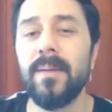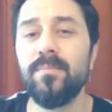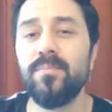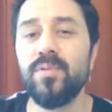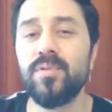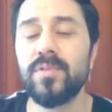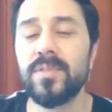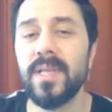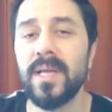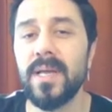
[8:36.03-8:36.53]
ben
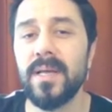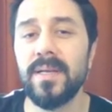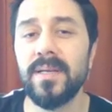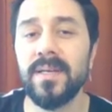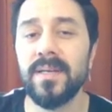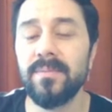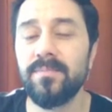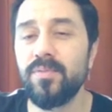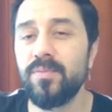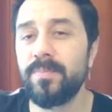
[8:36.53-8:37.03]
burada
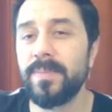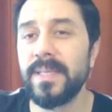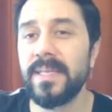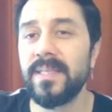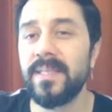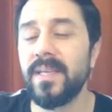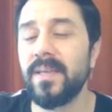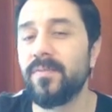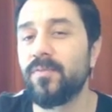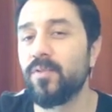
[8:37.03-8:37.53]
e, bu
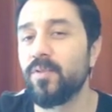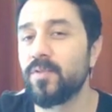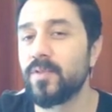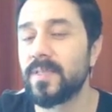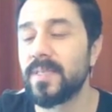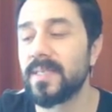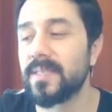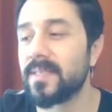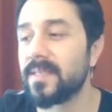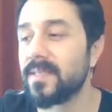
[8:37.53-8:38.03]
PDF
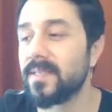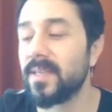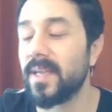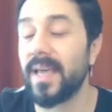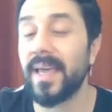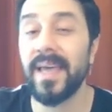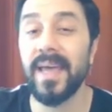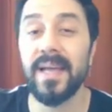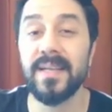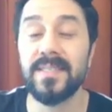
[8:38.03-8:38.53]
dosyasını
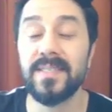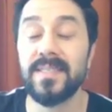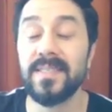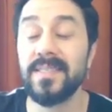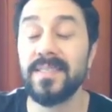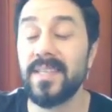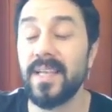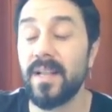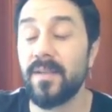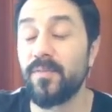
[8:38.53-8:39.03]
eğer
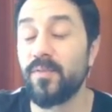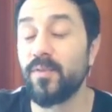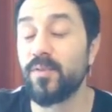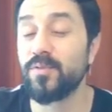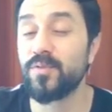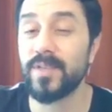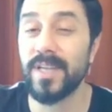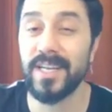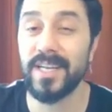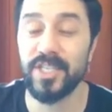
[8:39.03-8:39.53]
sizin
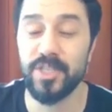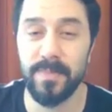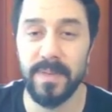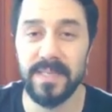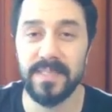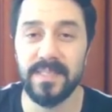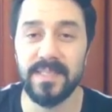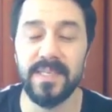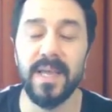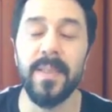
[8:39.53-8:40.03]
telefonunuz
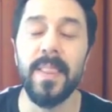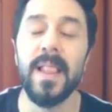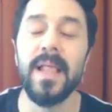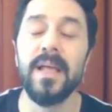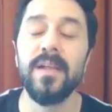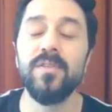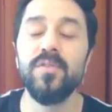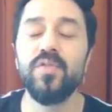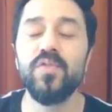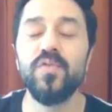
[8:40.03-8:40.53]
açmazsa
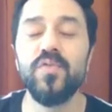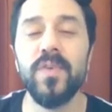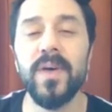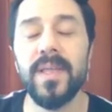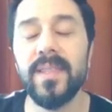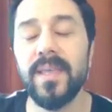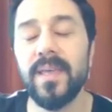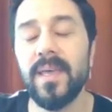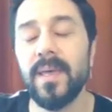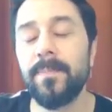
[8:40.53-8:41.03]

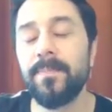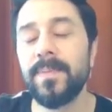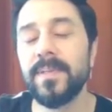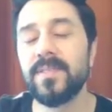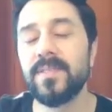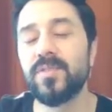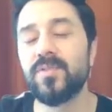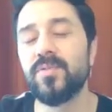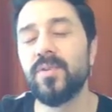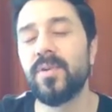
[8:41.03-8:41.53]
lütfen Apple
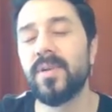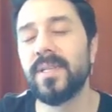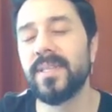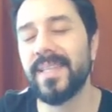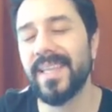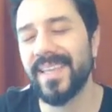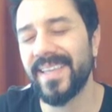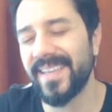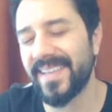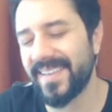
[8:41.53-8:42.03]
Store'a
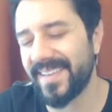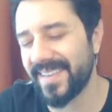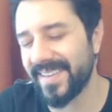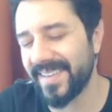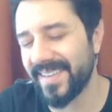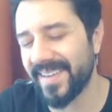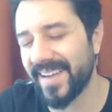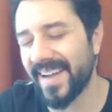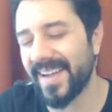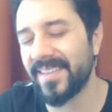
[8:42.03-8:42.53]
değil
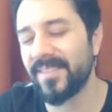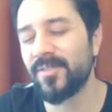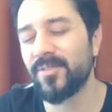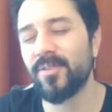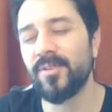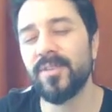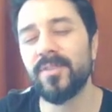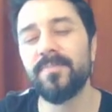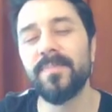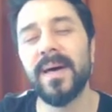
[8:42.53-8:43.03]
e,
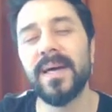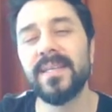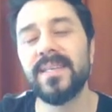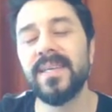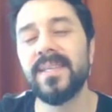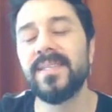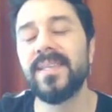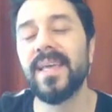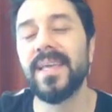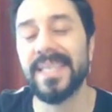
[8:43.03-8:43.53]
Android
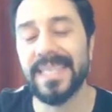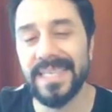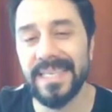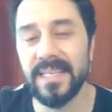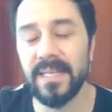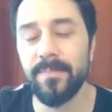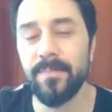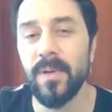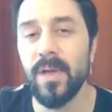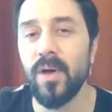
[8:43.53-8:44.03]
Market'e
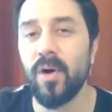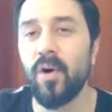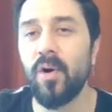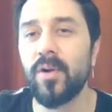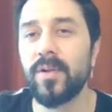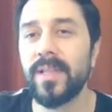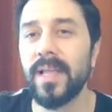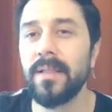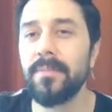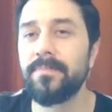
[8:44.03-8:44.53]
girip
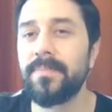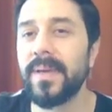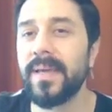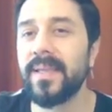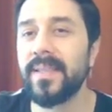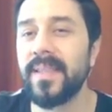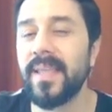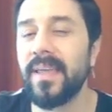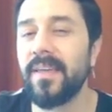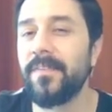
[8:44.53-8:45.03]
oradan
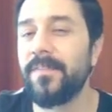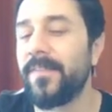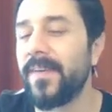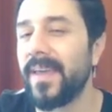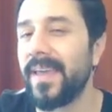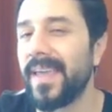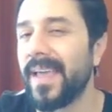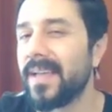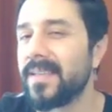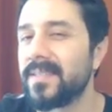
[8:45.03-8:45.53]
PDF
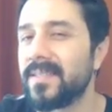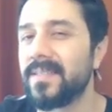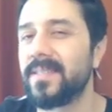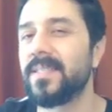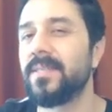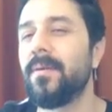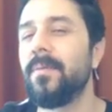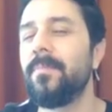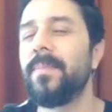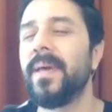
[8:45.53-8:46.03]
yazdığınız
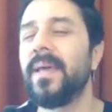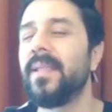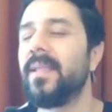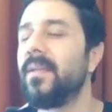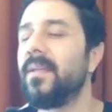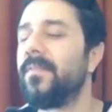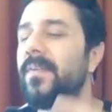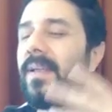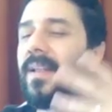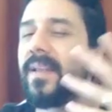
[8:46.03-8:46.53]
zaman
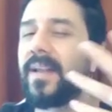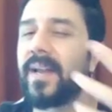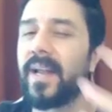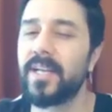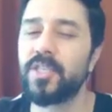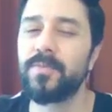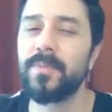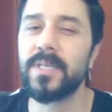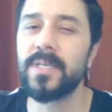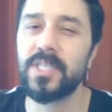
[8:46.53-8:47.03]
PDF'leri
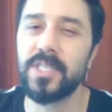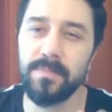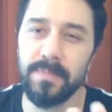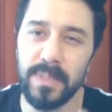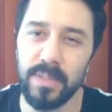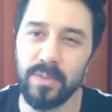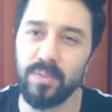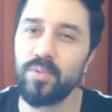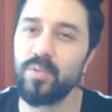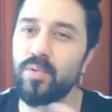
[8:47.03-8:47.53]
açmak için
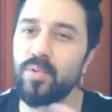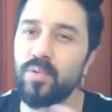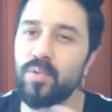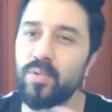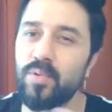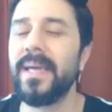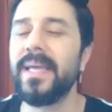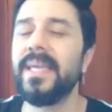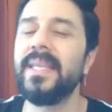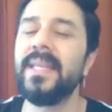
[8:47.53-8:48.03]
bir
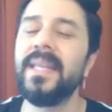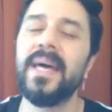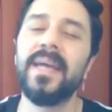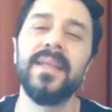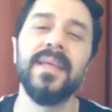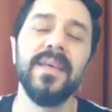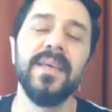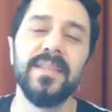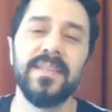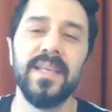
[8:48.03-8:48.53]
uygulama iner
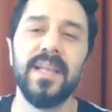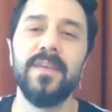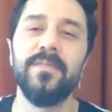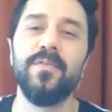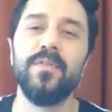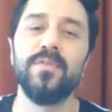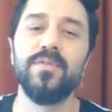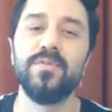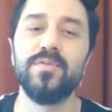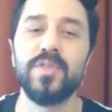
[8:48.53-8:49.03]

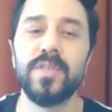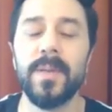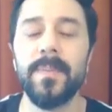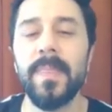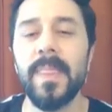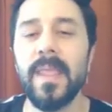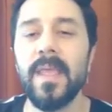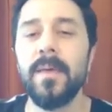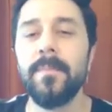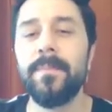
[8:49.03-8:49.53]
telefonunuza.
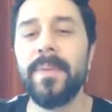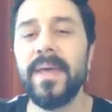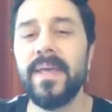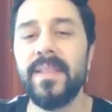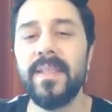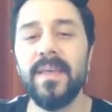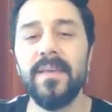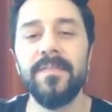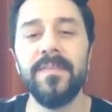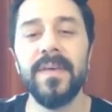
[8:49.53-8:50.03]

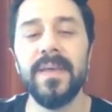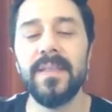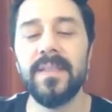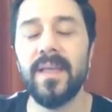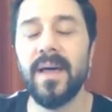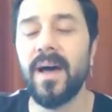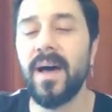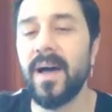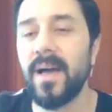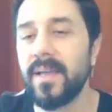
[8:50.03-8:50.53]
PDF de
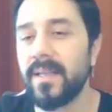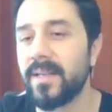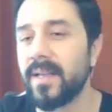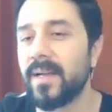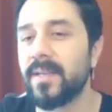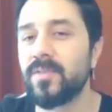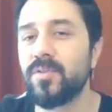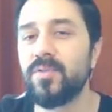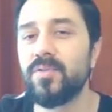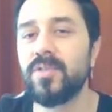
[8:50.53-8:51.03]
aynı
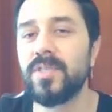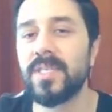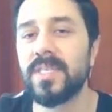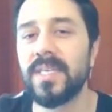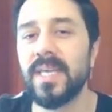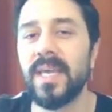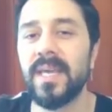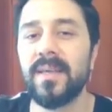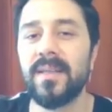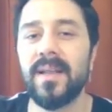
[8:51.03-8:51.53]
az
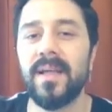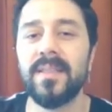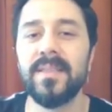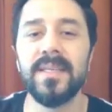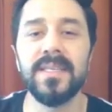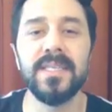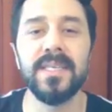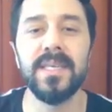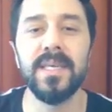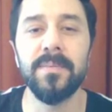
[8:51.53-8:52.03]
önceki
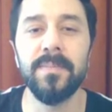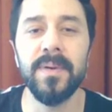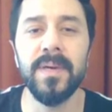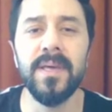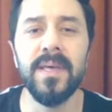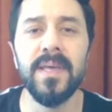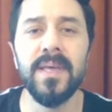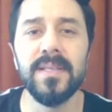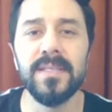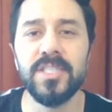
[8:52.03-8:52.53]
ekrandaki gibi
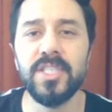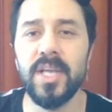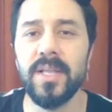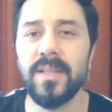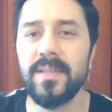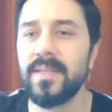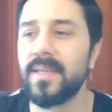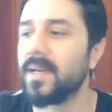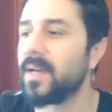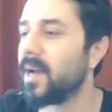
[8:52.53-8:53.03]

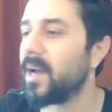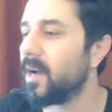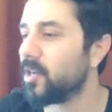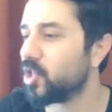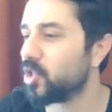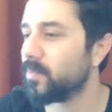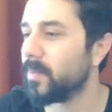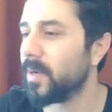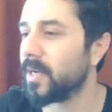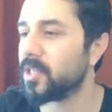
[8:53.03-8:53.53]
çat diye
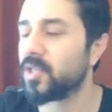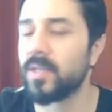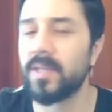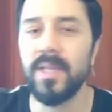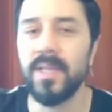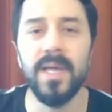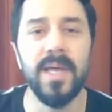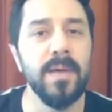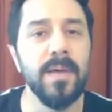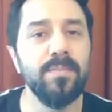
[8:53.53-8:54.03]
karşıma
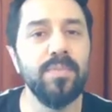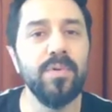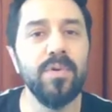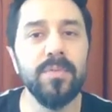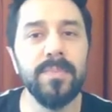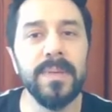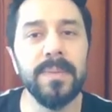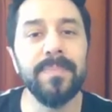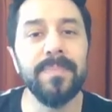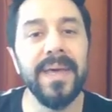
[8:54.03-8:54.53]
açıldı.
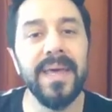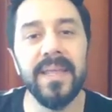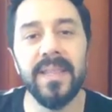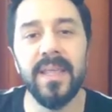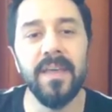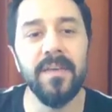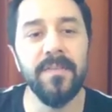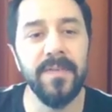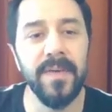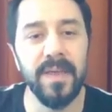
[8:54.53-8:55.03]
Bu bir
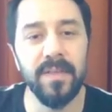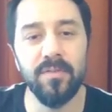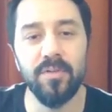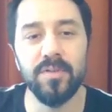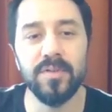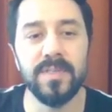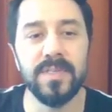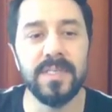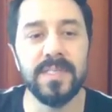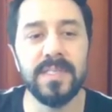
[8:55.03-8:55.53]
PDF
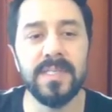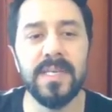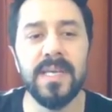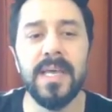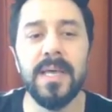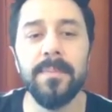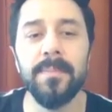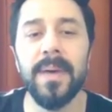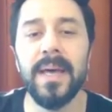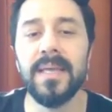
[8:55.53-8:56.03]
dosyası.
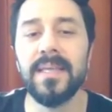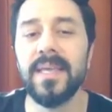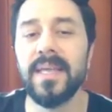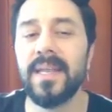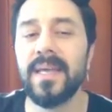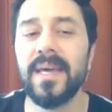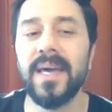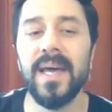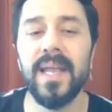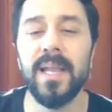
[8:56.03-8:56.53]
Ben
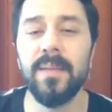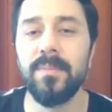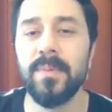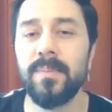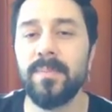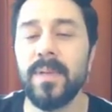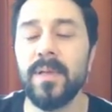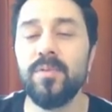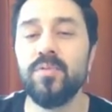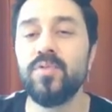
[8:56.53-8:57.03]
gene
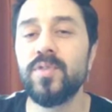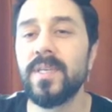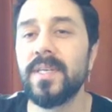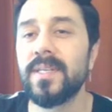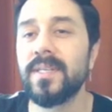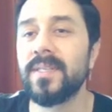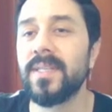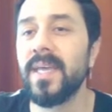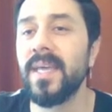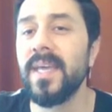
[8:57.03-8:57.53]
kalemimle
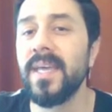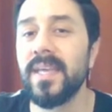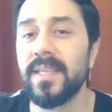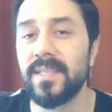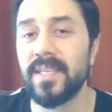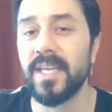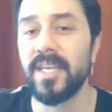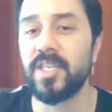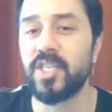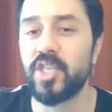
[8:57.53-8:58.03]
üzerinde
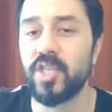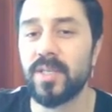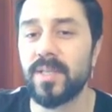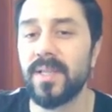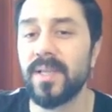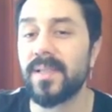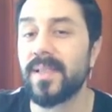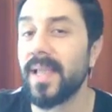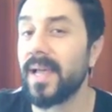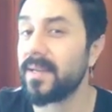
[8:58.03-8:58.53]

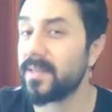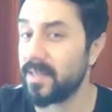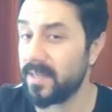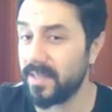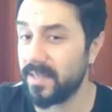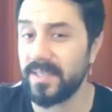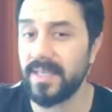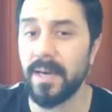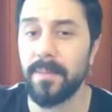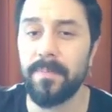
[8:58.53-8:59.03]
değişiklikler
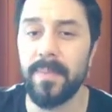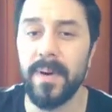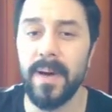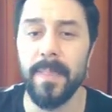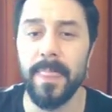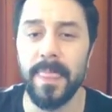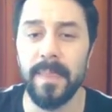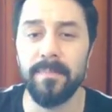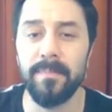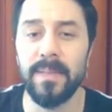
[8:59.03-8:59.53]

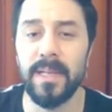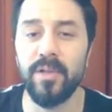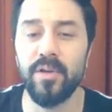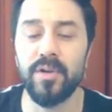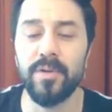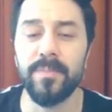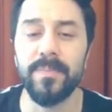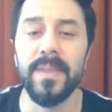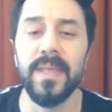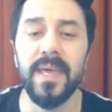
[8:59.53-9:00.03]

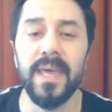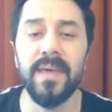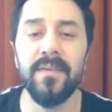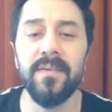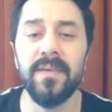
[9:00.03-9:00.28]
yapabiliyorum.